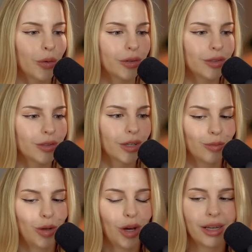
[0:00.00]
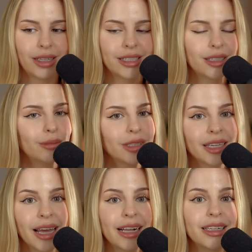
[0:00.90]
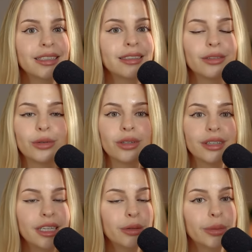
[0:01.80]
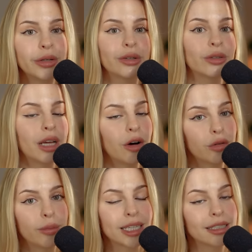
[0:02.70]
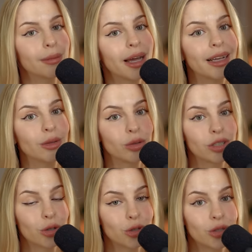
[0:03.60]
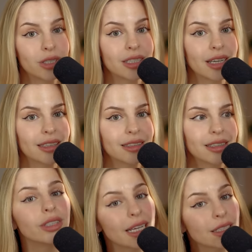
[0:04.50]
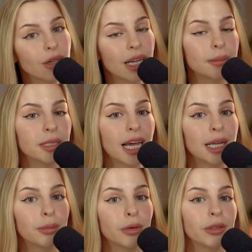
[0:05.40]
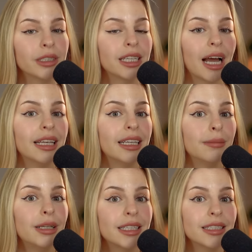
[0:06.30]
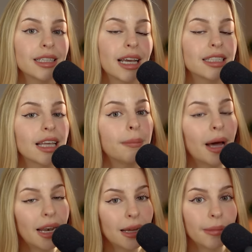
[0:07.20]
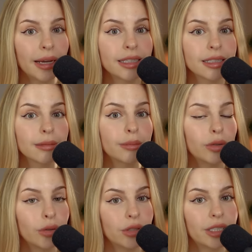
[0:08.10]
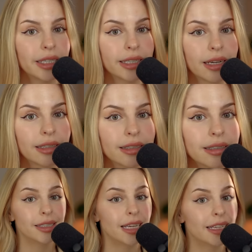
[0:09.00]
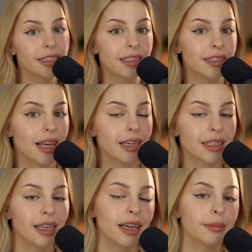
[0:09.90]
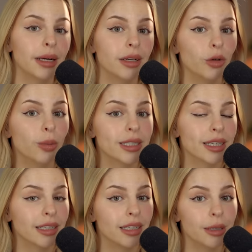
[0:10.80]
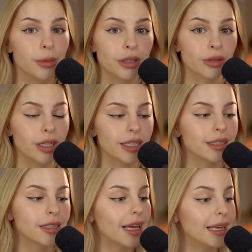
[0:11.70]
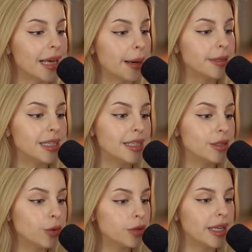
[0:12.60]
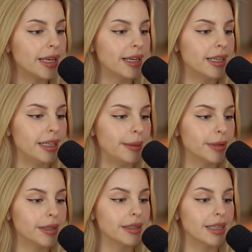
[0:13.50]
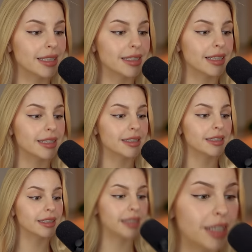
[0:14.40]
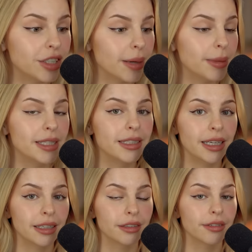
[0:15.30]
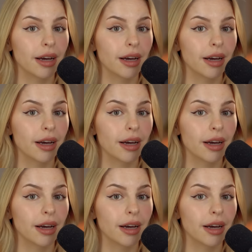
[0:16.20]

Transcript: und ja, der sie mit Geld und Liebe und Aufmerksamkeit unterstützt hat. Und das zu einem Zeitpunkt, an dem Liz es am allermeisten benötigt hat. Ted sagte einmal über seine Liebe zu Liz, ich habe sie so sehr geliebt, dass es destabilisierend